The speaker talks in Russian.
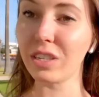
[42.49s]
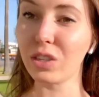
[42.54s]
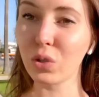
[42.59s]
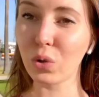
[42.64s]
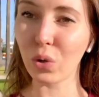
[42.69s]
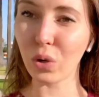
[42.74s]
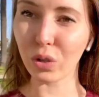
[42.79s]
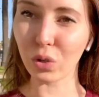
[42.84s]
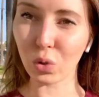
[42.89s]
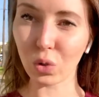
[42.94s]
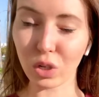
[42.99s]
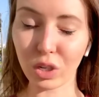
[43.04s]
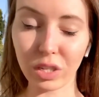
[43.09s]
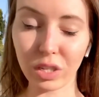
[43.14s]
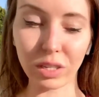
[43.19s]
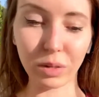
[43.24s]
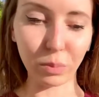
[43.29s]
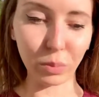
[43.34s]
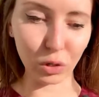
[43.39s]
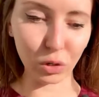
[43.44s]
Скоро тоже
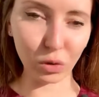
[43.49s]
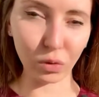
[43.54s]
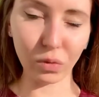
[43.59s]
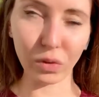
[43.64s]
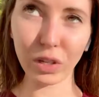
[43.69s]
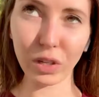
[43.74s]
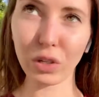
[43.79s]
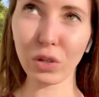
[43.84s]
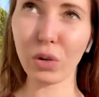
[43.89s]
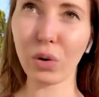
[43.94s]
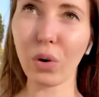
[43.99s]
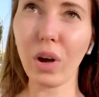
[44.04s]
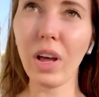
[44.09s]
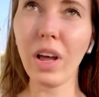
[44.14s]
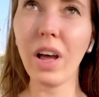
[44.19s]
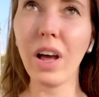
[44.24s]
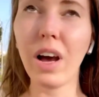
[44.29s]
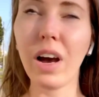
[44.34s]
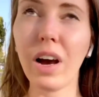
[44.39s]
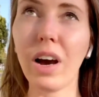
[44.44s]
запишу видео
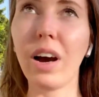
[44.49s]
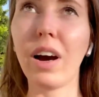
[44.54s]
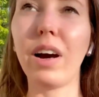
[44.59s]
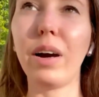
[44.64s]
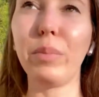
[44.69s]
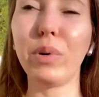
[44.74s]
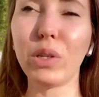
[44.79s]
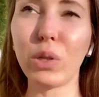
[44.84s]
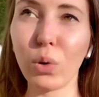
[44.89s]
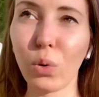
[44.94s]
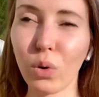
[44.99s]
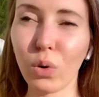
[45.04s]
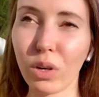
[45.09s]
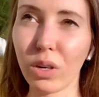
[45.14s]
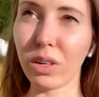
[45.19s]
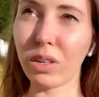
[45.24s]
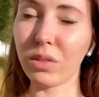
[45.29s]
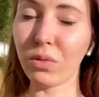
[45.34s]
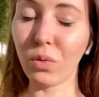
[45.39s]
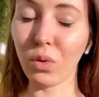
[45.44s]
об
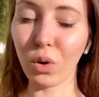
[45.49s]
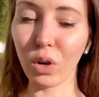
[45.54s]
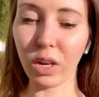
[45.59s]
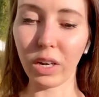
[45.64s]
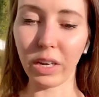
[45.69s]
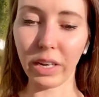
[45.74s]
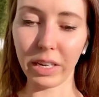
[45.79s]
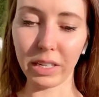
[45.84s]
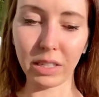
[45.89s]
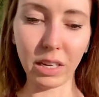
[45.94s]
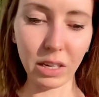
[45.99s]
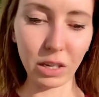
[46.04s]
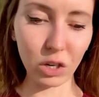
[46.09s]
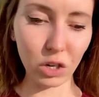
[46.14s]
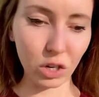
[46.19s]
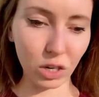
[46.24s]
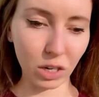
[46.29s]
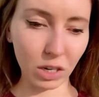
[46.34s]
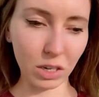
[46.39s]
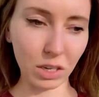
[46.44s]
итогах двух лет
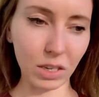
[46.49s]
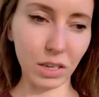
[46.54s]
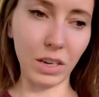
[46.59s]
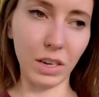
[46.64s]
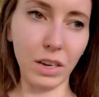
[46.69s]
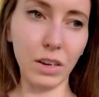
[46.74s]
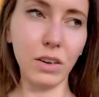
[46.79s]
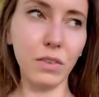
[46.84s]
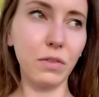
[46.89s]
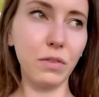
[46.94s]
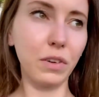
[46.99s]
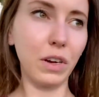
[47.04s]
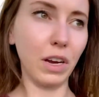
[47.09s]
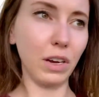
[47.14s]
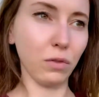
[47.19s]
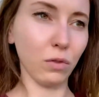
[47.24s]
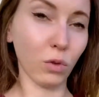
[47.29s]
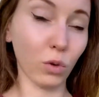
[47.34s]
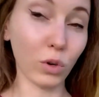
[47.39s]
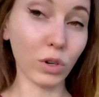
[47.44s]
жизни в
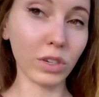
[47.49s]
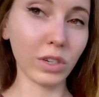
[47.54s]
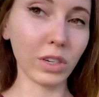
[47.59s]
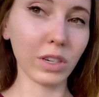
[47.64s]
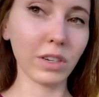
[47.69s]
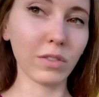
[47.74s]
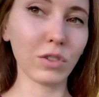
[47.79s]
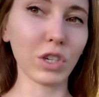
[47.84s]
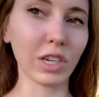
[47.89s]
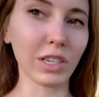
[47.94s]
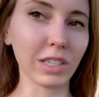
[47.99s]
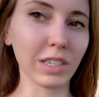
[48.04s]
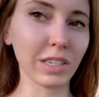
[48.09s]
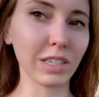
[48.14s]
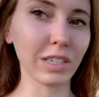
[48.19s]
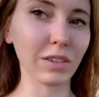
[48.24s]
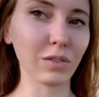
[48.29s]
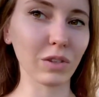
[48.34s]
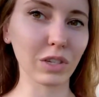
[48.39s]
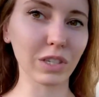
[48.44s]
Калифорнии, в
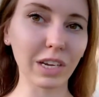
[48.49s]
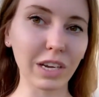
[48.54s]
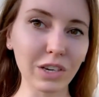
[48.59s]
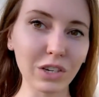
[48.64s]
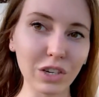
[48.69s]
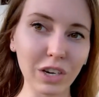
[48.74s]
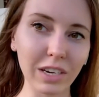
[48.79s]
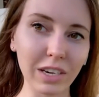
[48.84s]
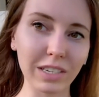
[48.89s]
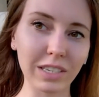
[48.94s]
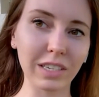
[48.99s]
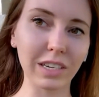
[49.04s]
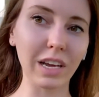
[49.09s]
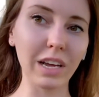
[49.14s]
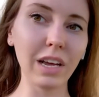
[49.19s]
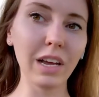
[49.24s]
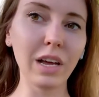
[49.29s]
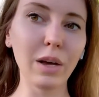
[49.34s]
частности в Лос-Анджелесе.